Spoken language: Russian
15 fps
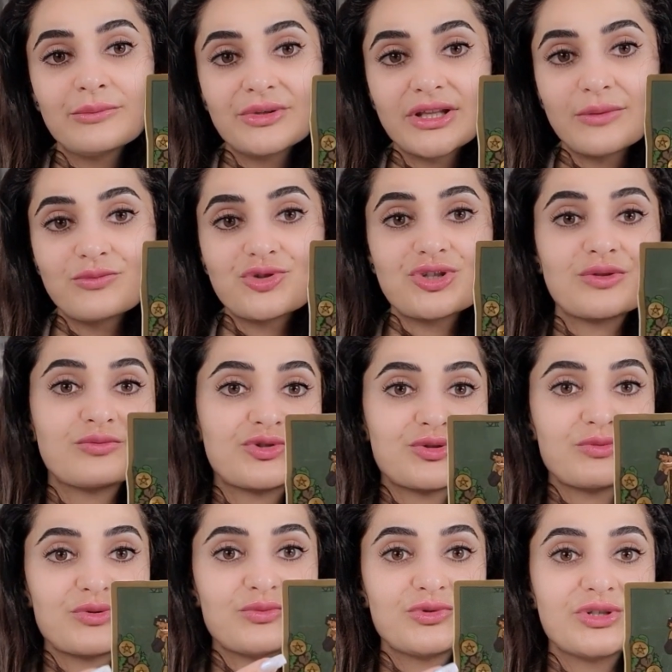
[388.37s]
потому что,
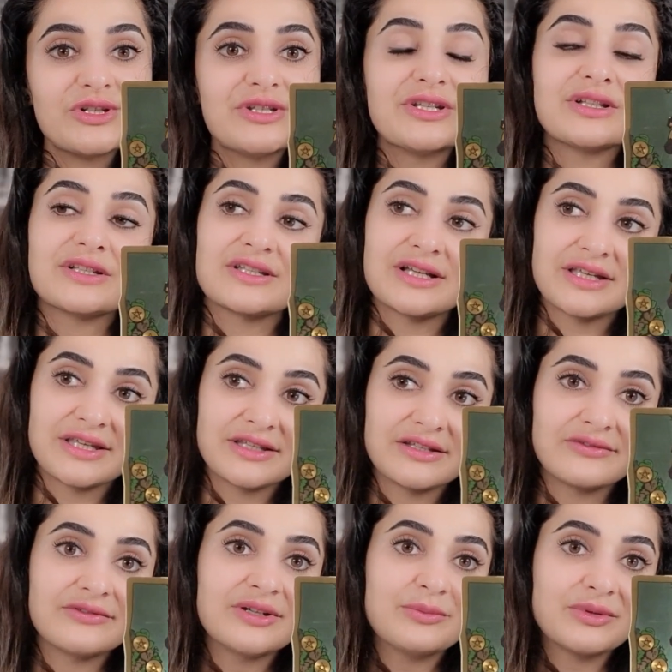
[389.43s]
может быть, будет делать
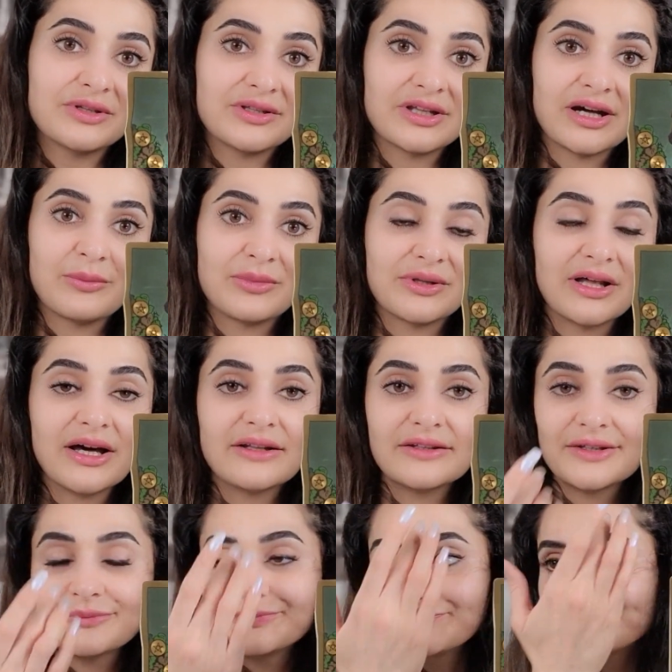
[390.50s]
какие-то выплаты,
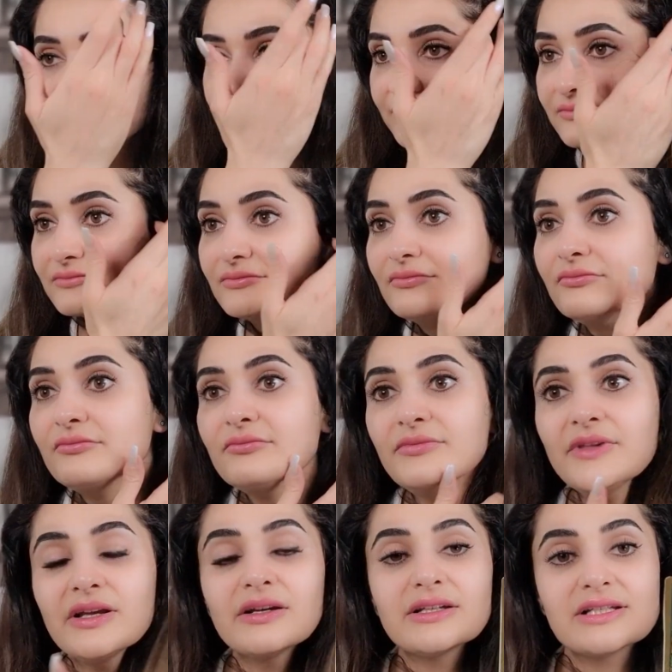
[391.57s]
оплаты
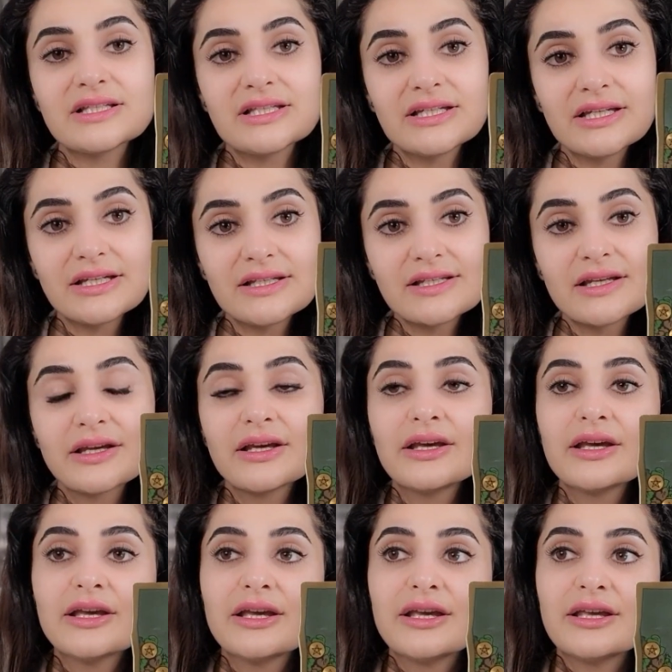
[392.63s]
здесь.
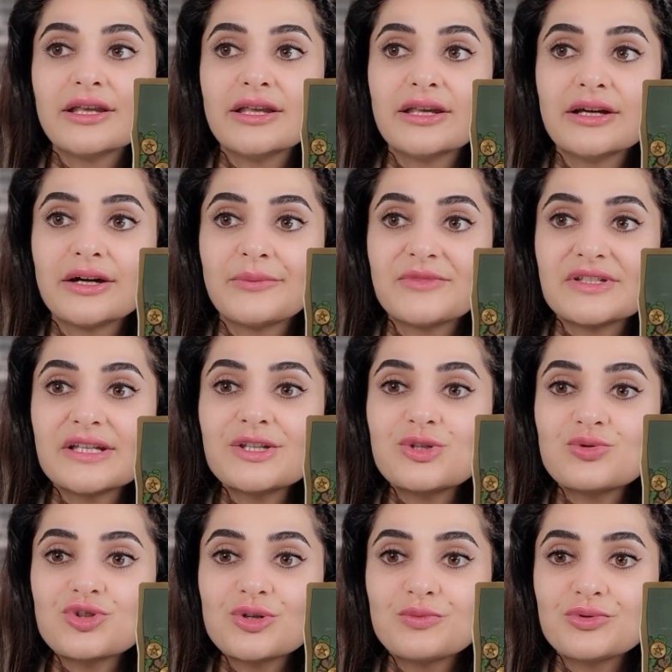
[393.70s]
И э, здесь
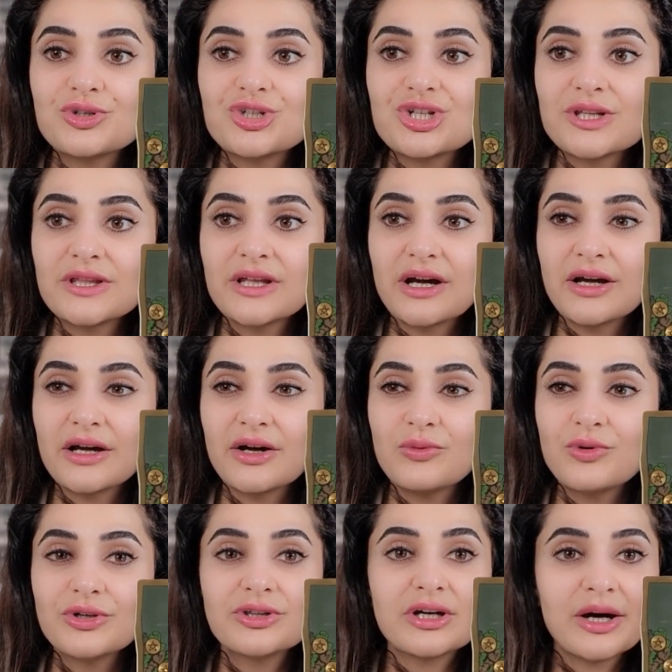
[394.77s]
нужно будет жить на
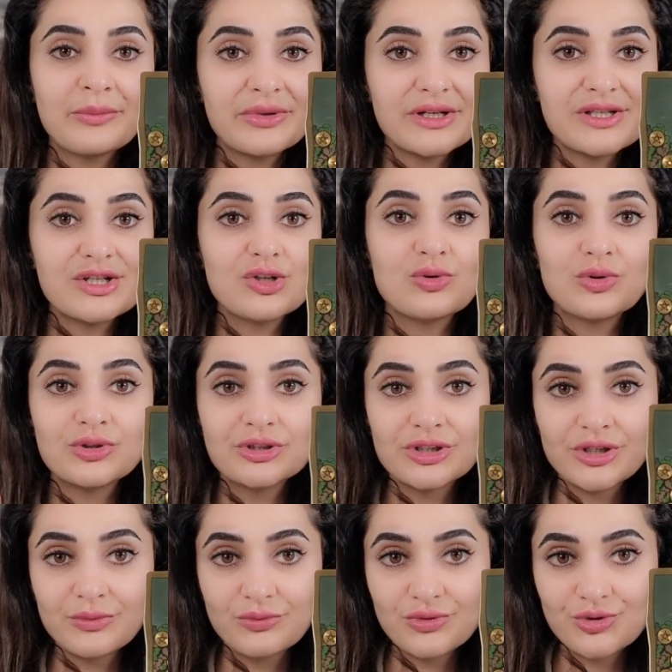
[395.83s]
какой-то
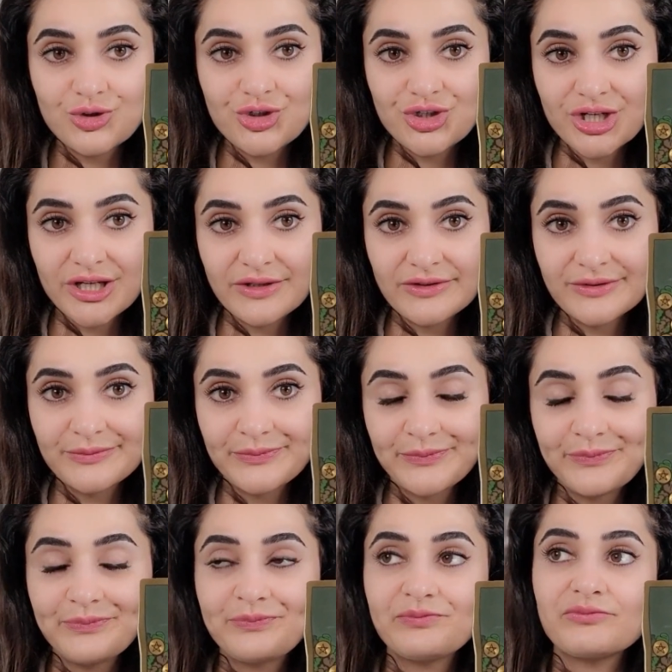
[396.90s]
определенный бюджет.
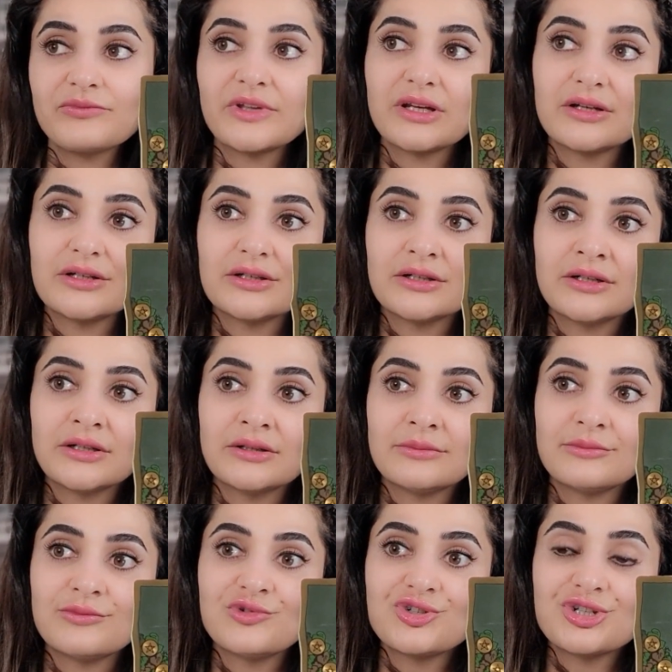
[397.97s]
А,
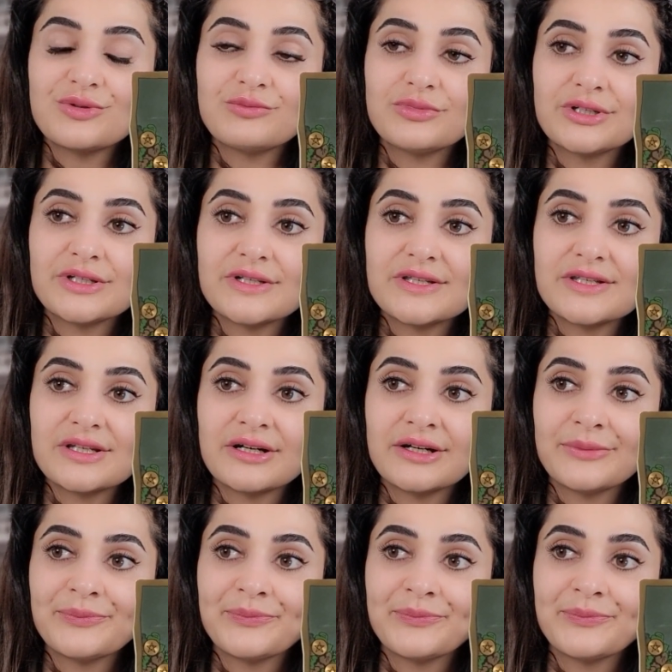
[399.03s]
может быть,